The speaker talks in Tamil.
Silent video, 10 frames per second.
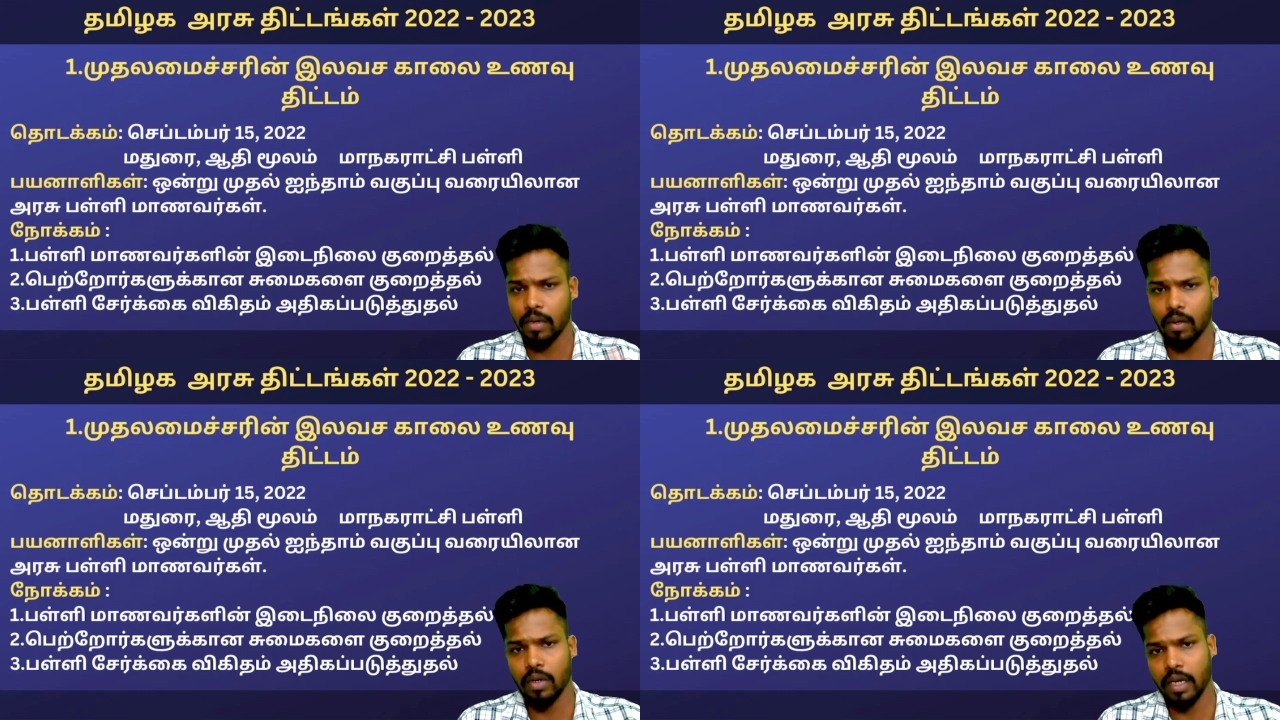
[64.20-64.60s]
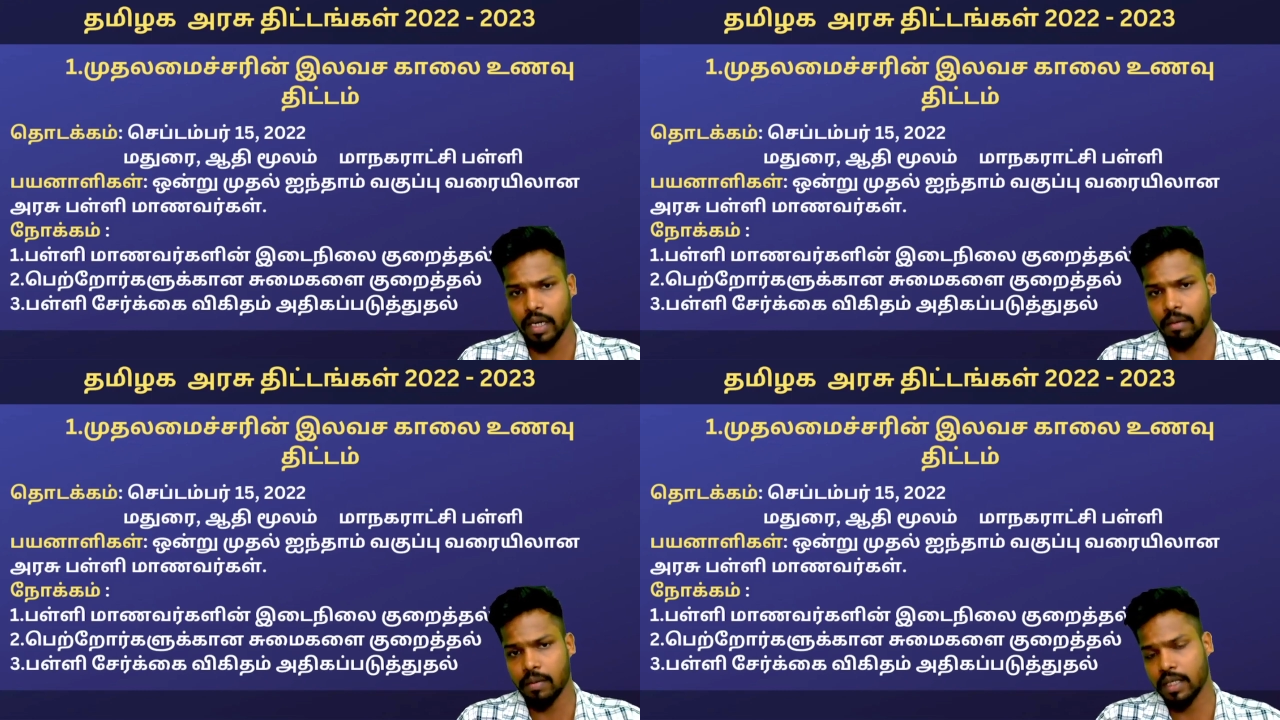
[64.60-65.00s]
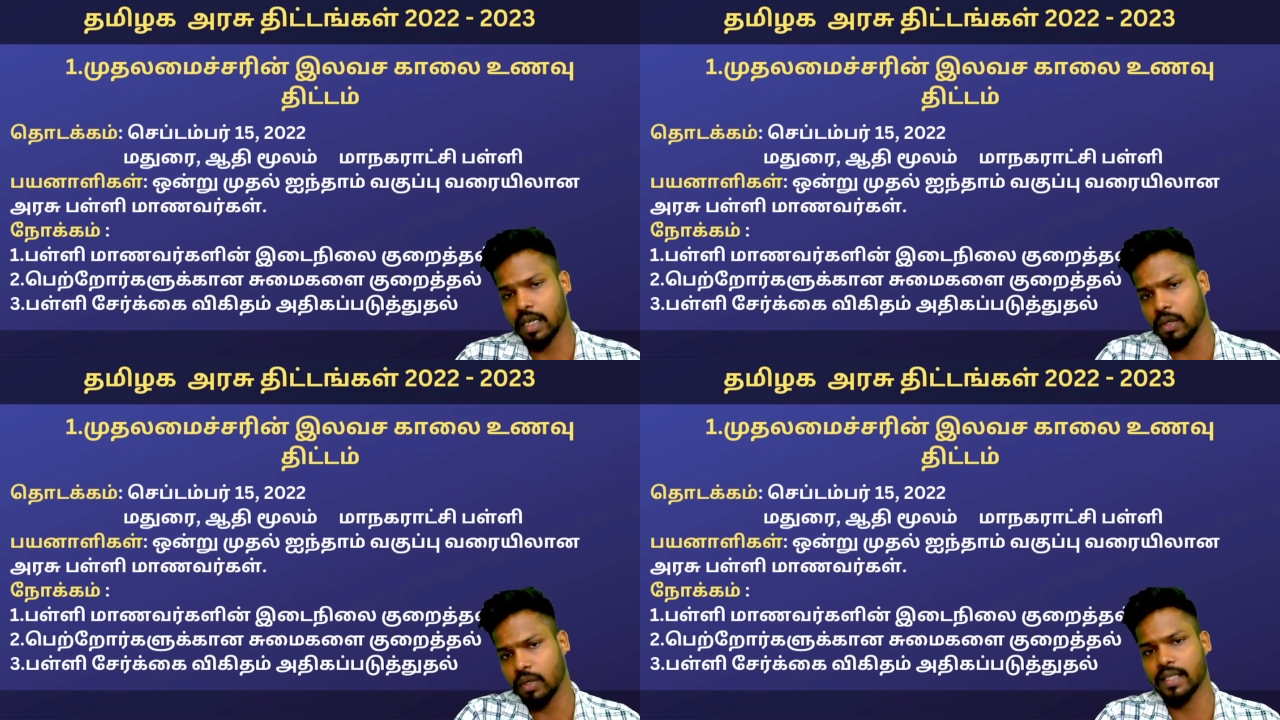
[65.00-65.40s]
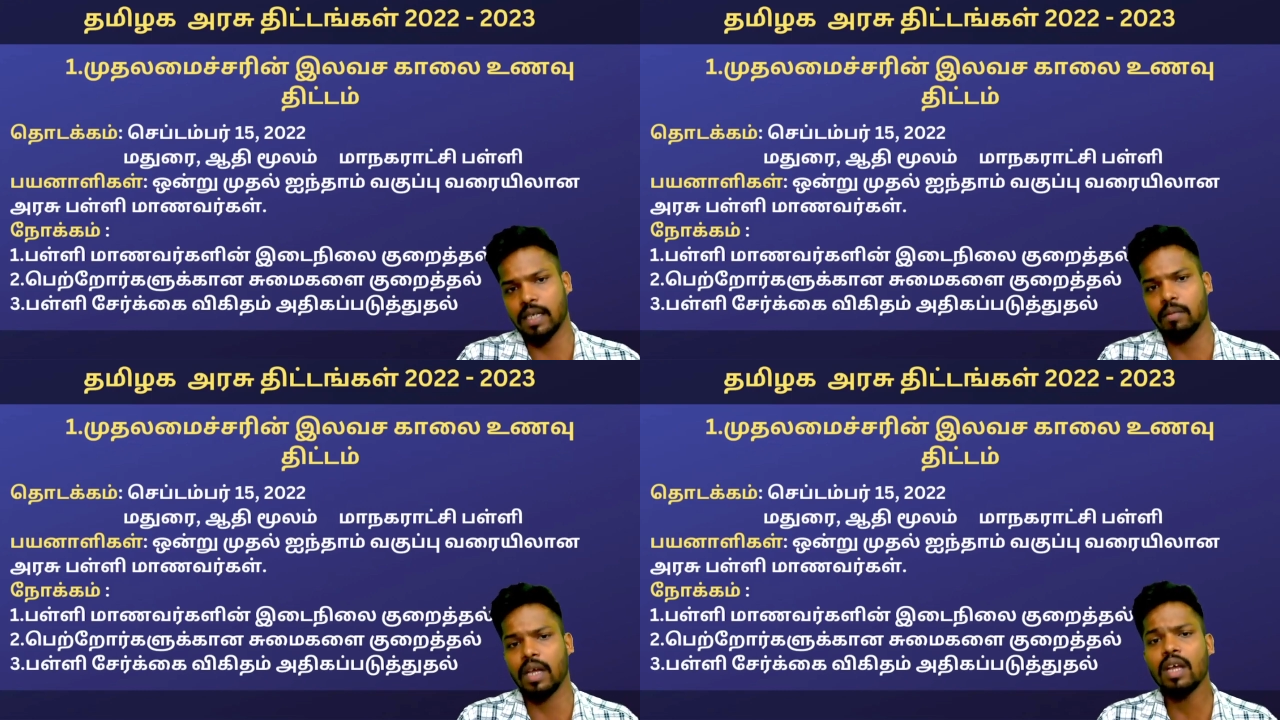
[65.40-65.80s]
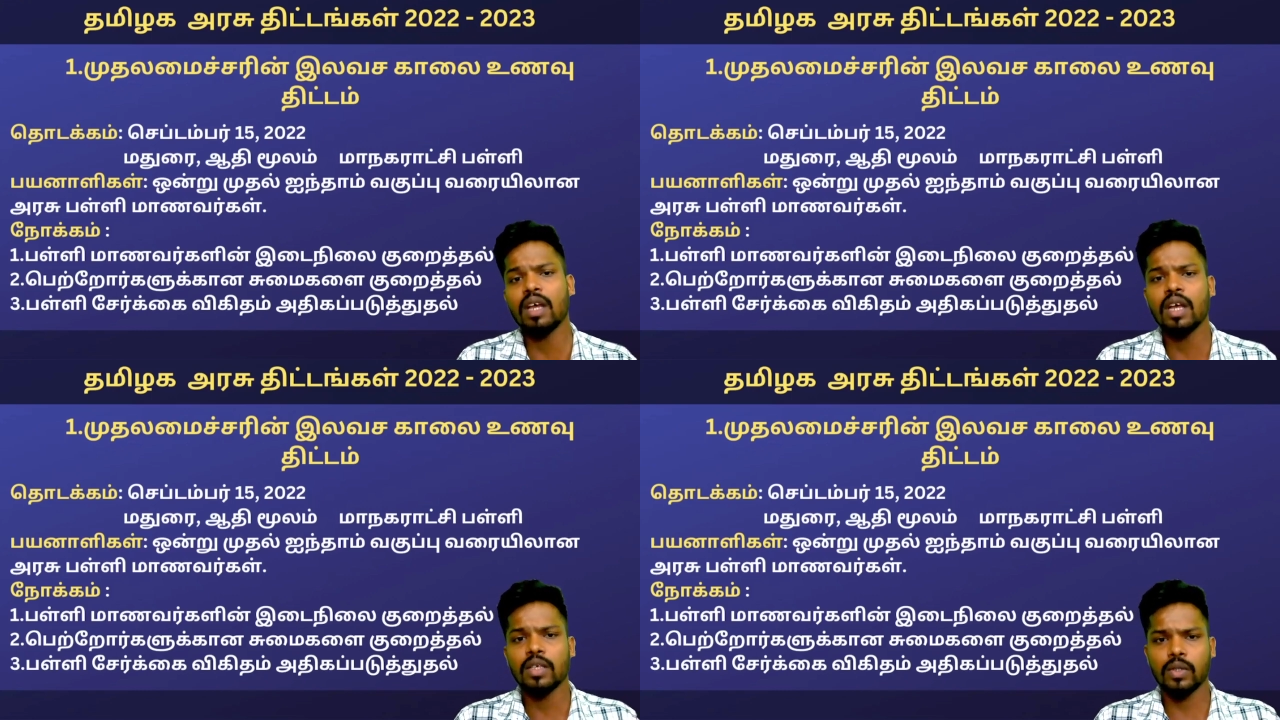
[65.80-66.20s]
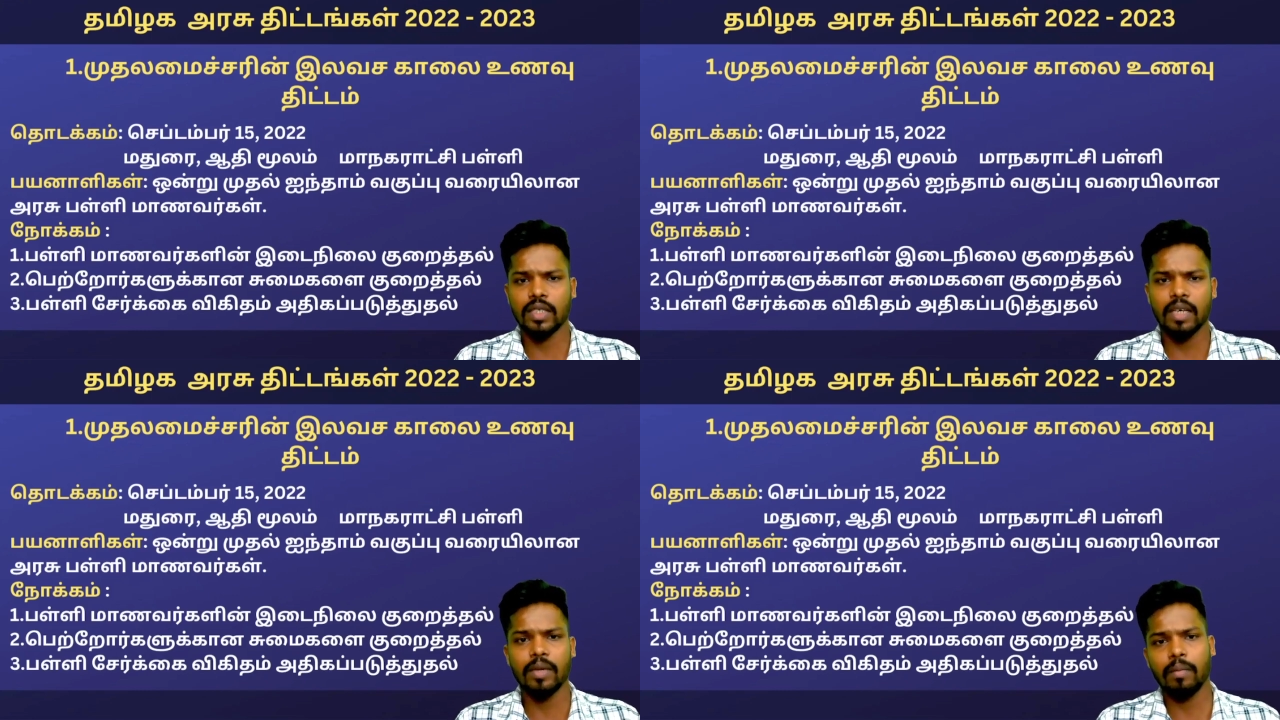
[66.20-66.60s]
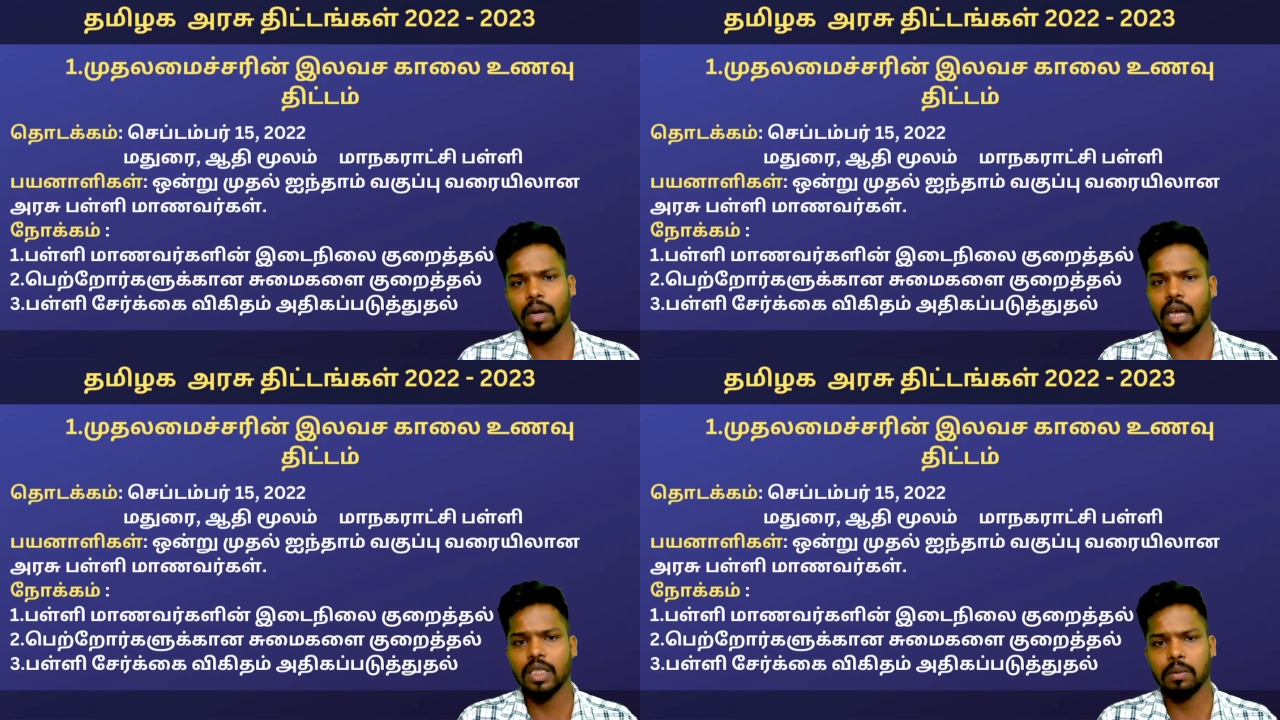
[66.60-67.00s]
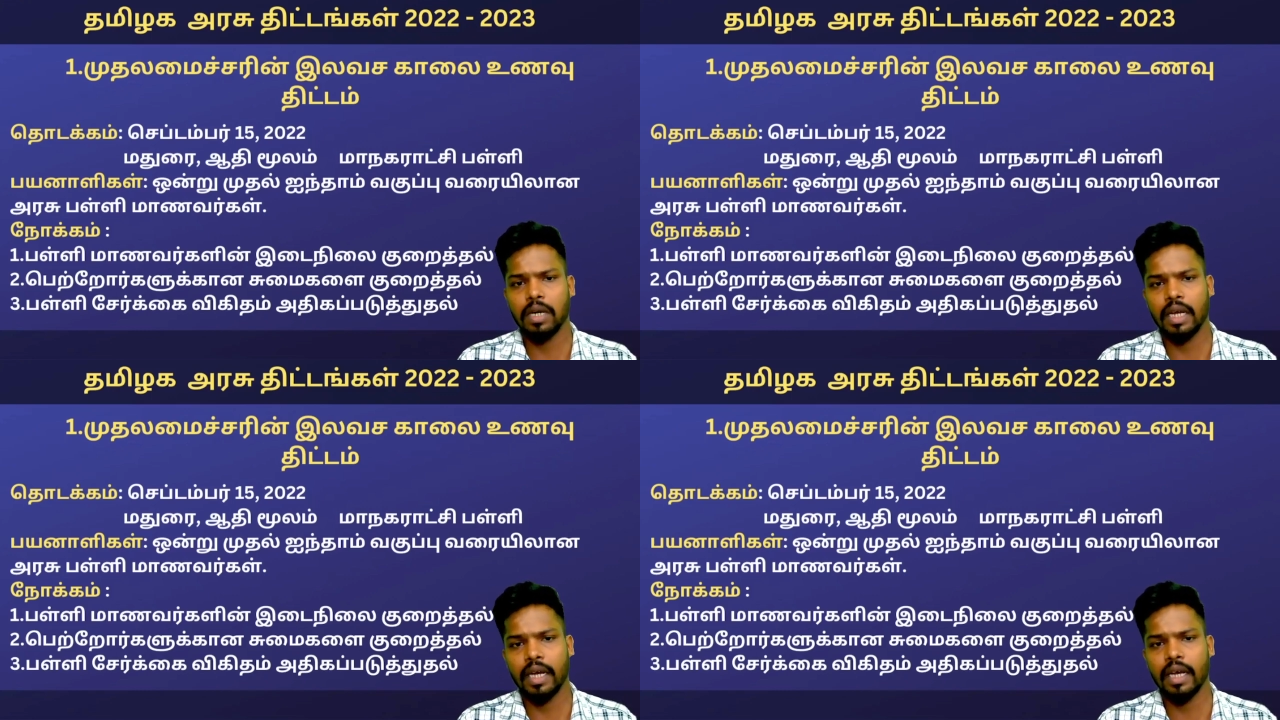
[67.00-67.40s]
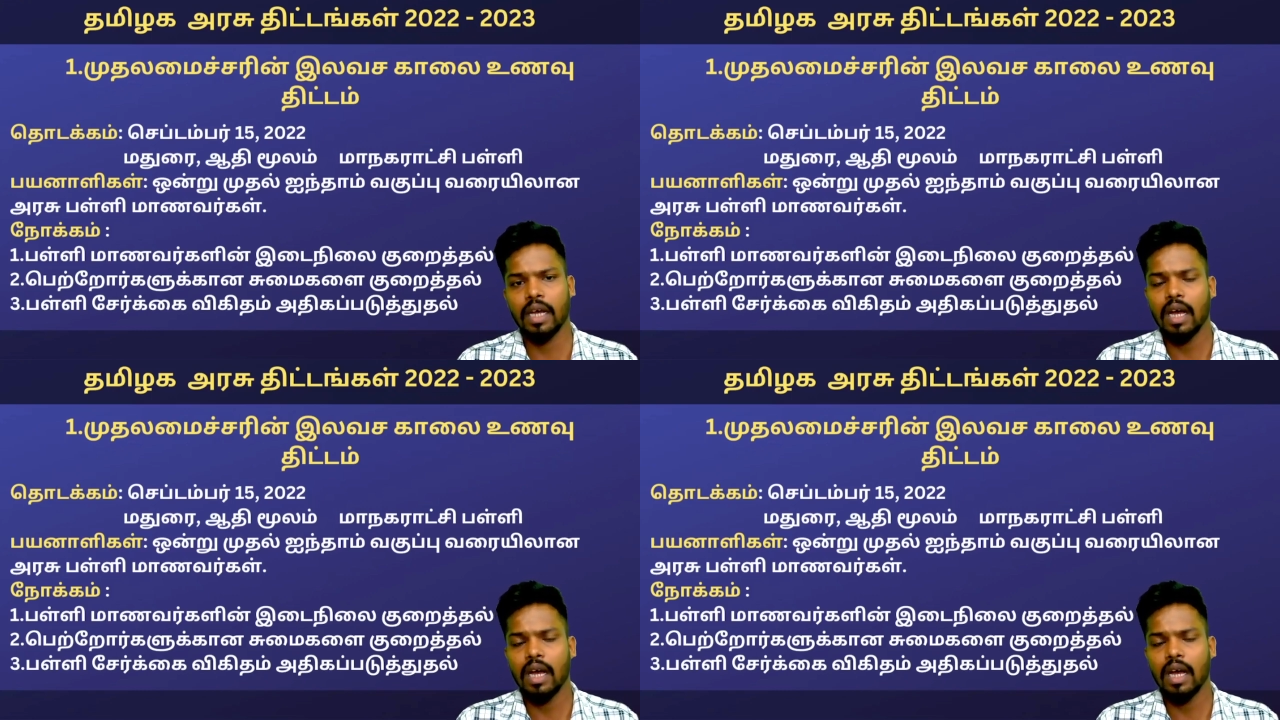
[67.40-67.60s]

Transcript: இப்போ இருக்கக்கூடிய டிஎன்பிசி நடத்தக்கூடிய எக்ஸாமில் ஸோ ஸ்கீம் எப்போ லான்ச் பண்ணாங்க